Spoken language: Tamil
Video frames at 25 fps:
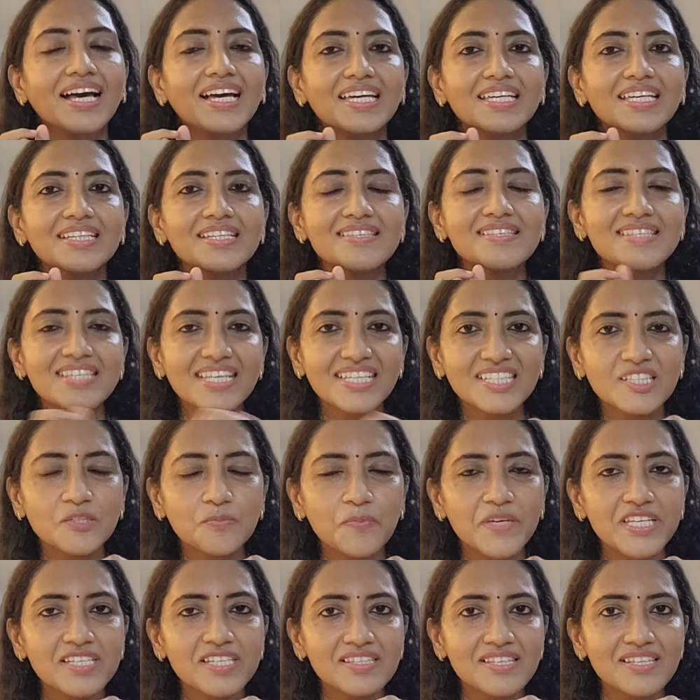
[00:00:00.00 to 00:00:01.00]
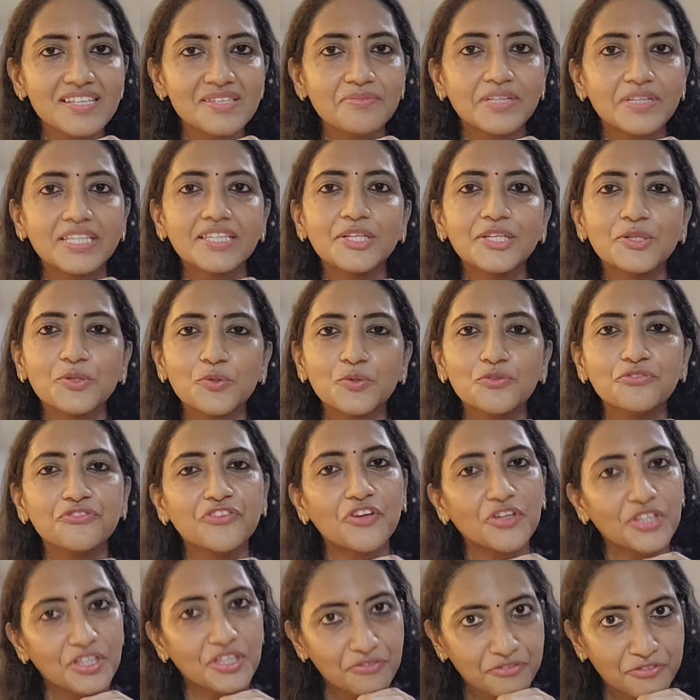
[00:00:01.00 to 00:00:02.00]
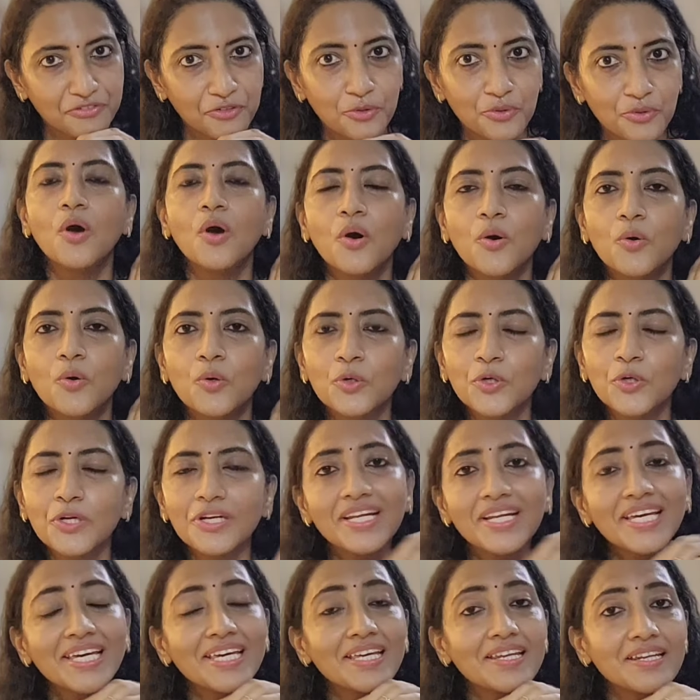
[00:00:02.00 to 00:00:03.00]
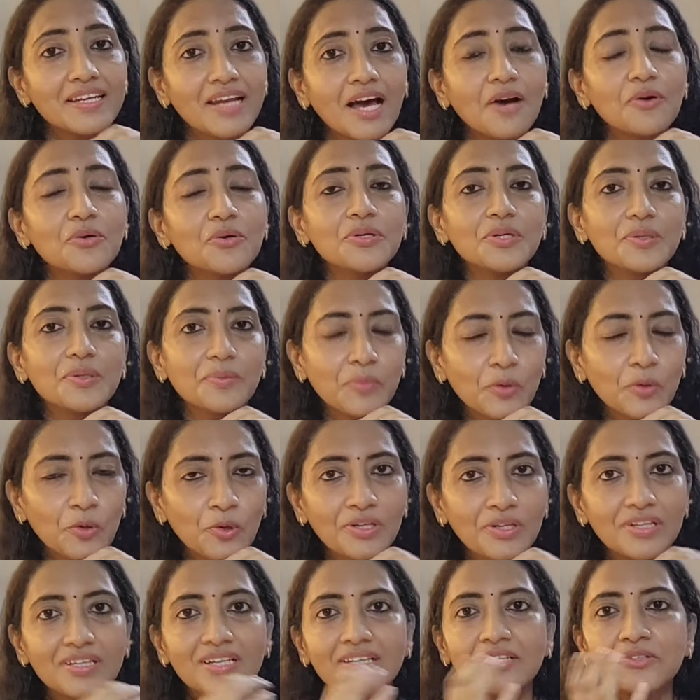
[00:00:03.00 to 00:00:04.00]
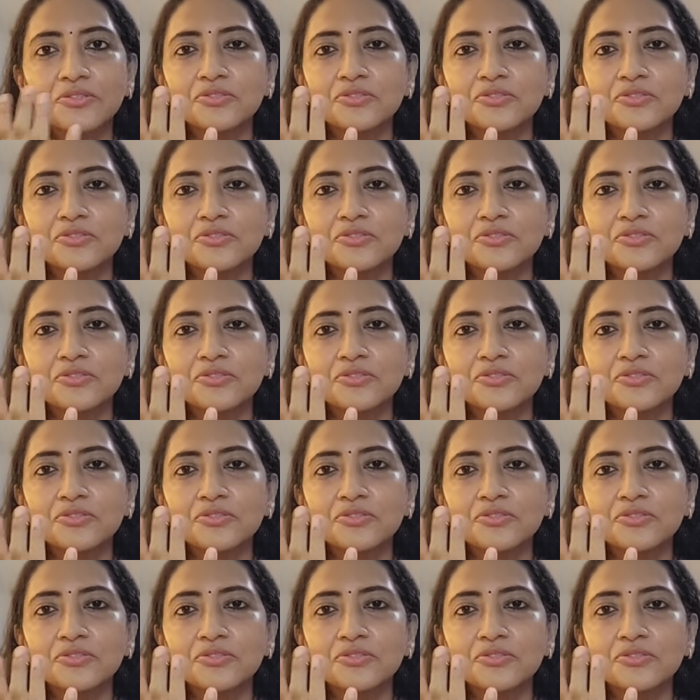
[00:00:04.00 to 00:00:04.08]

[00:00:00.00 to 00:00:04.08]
இது சிக்ஸ் பீசஸ் வந்து டூ ஃபோர் உருளி ரவுண்ட் போல்